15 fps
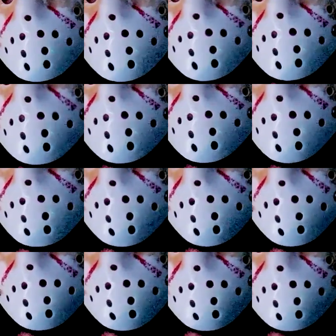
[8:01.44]
a la
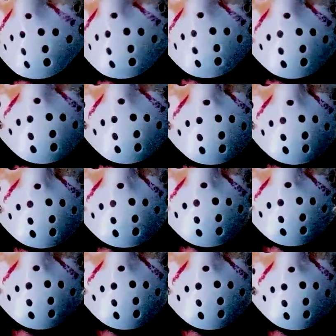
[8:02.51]
peña escéptica
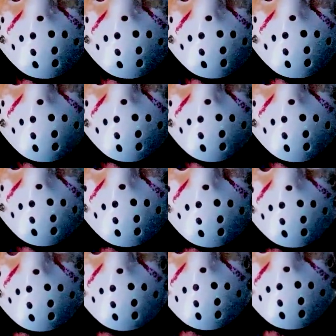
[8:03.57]

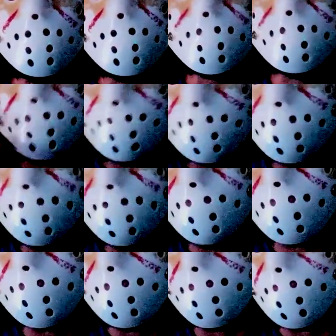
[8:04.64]
y abrirles un poquitín los
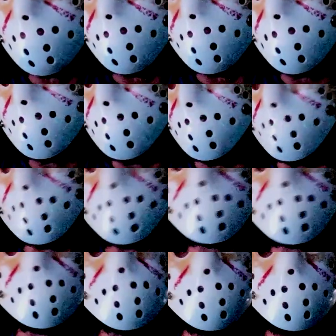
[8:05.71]
ojos de cara al más
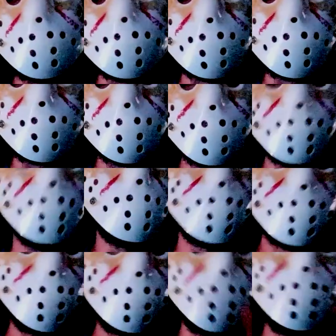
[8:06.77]
allá, ¿no? De, oye,
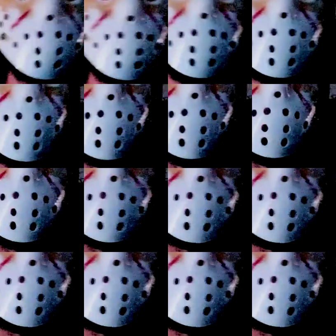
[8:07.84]
que algo puede haber, ¿no?